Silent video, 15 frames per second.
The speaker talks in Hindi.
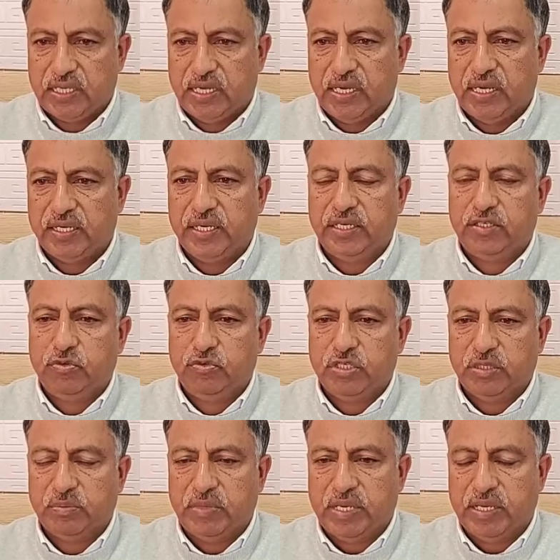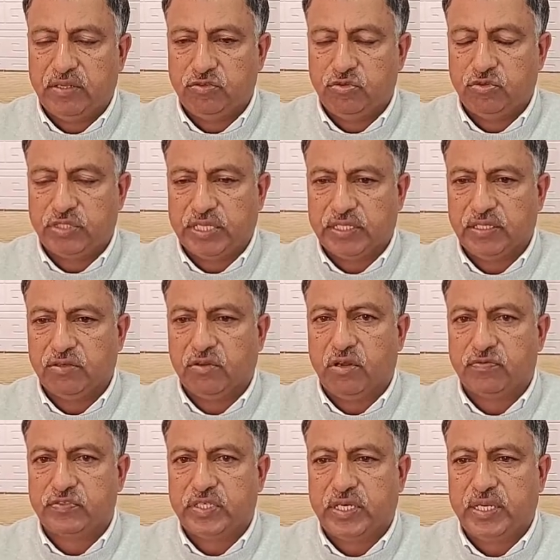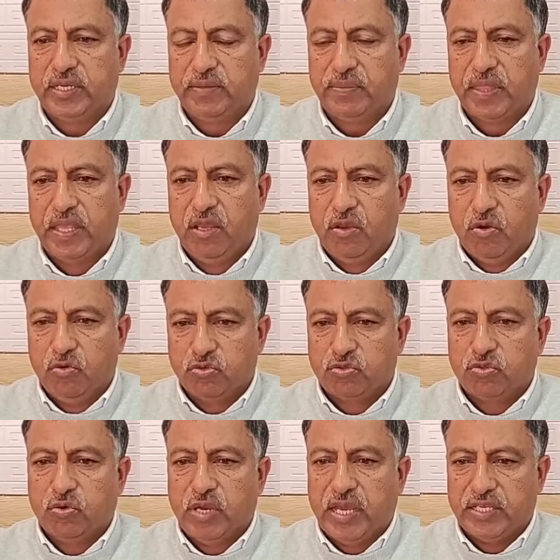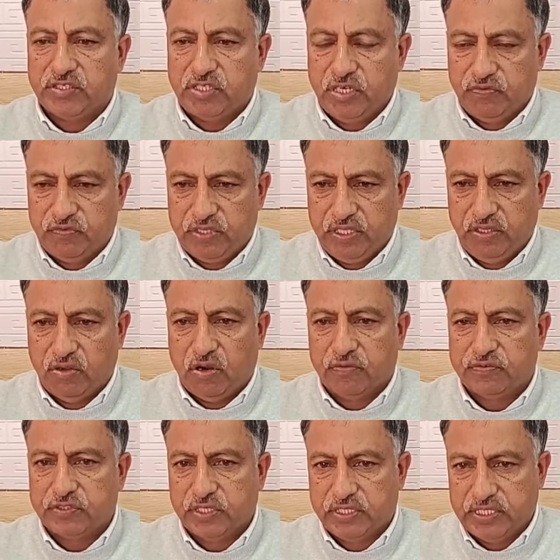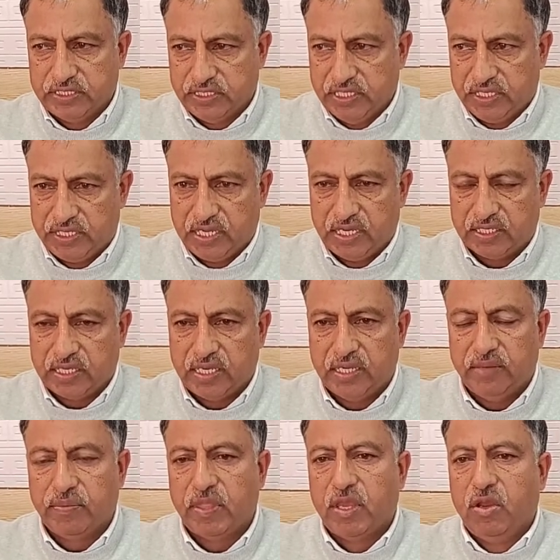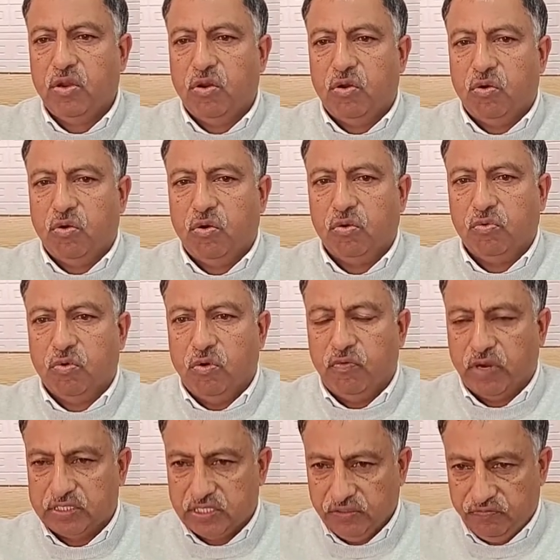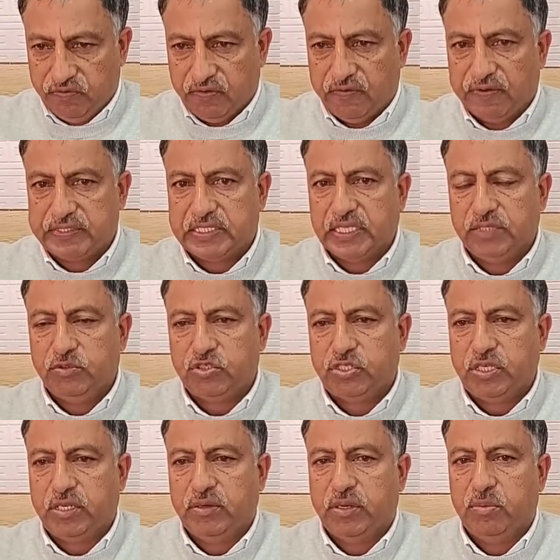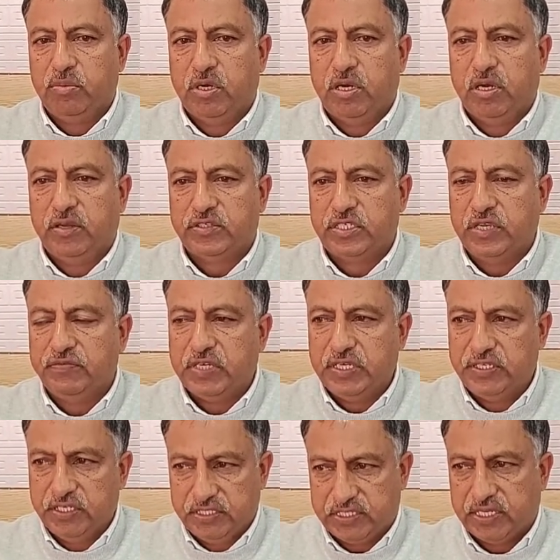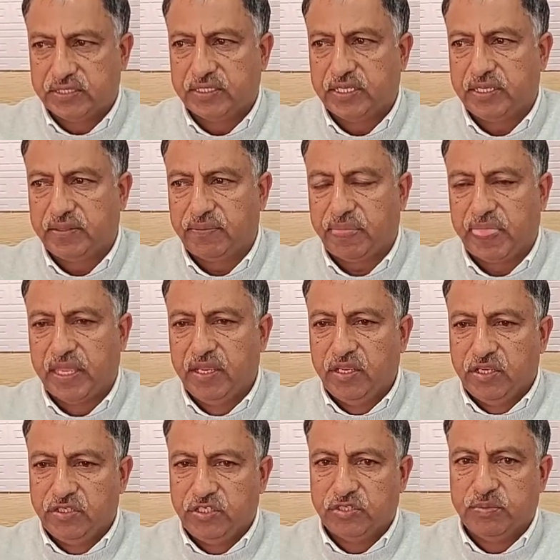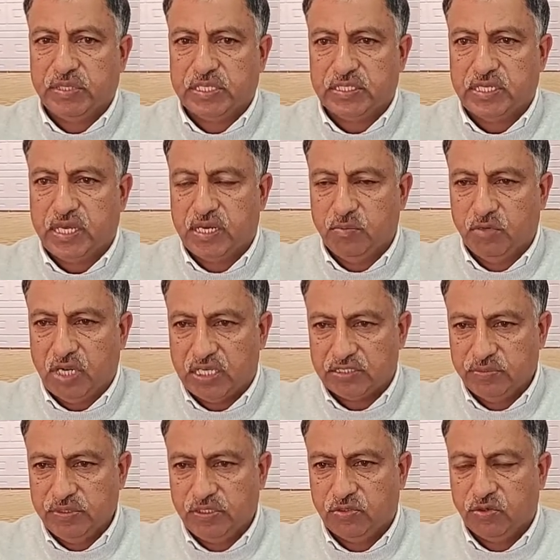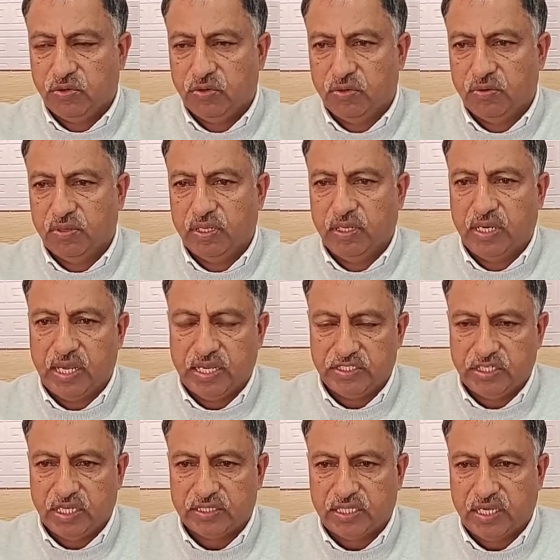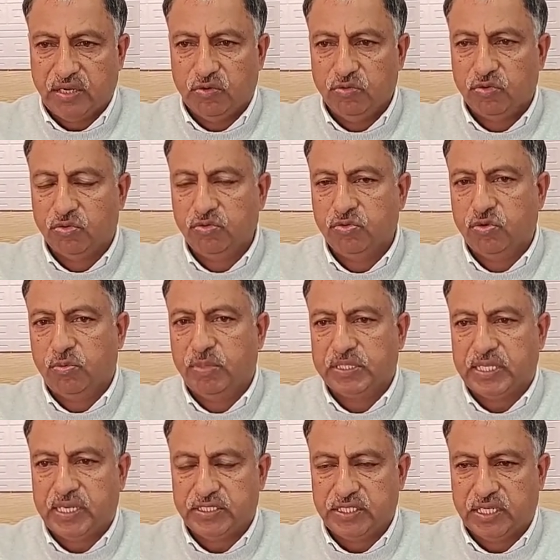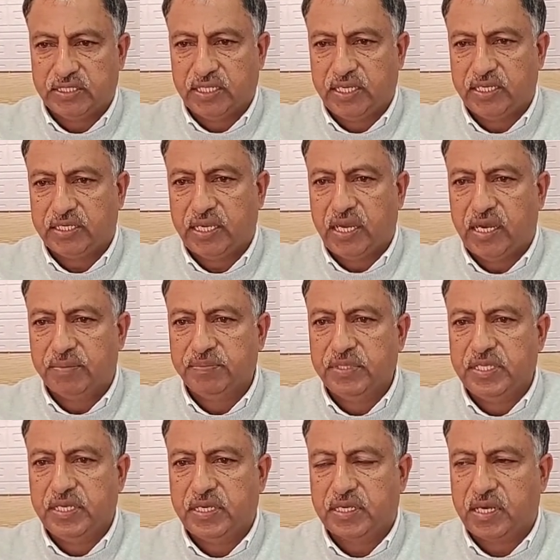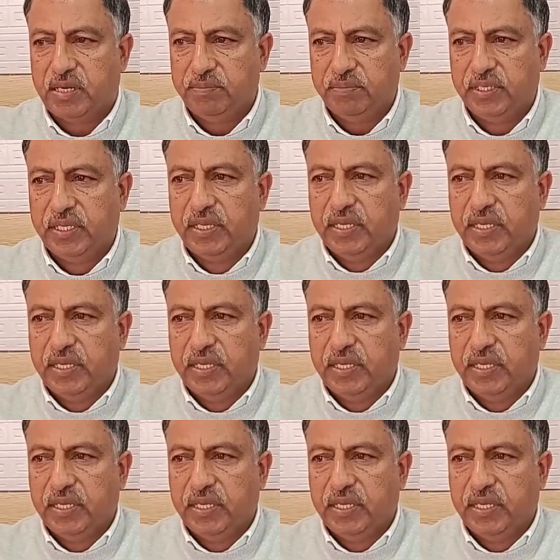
गया हर एक डिवीज़न में जो टेक्निकल ऑफिसर हैं उसको एज सेफ्टी ऑफिसर डिजिग्नेट किया गया है और वो वक्ता फ़वक्ता से, सेफ्टी ड्रिल्स करते हैं जिसमें कि सारे मुलाजमीन को लाया जाता है और उनको बताया जाता है कि आपने ये काम